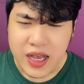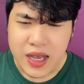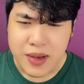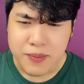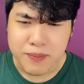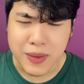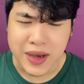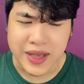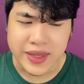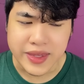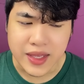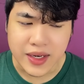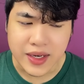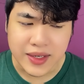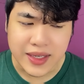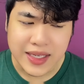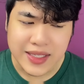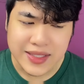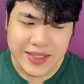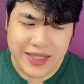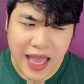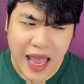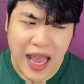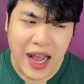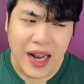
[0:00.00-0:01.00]
mà nhìn
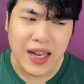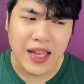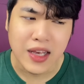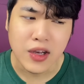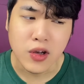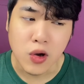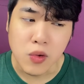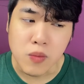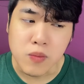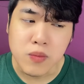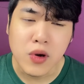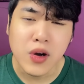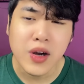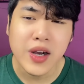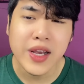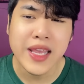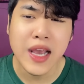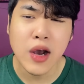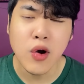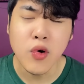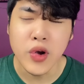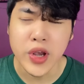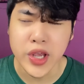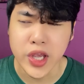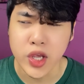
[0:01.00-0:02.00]
cái xác là cũng có cái
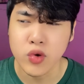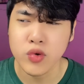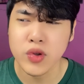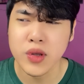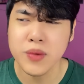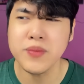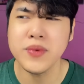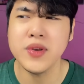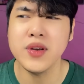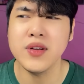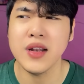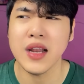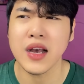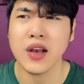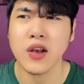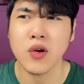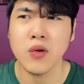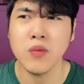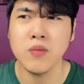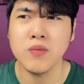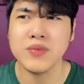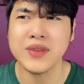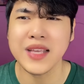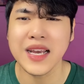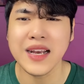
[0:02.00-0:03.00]
dấu hiệu giống như là
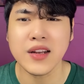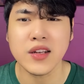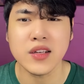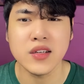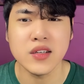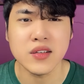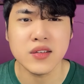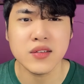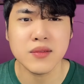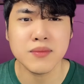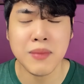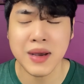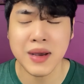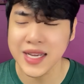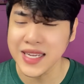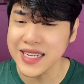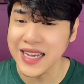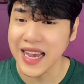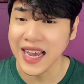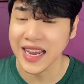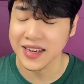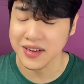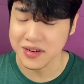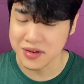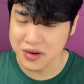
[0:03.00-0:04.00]
cũng chắc được mấy
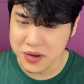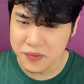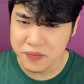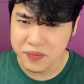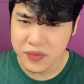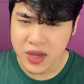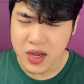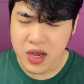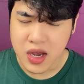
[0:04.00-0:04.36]
ngày rồi đó.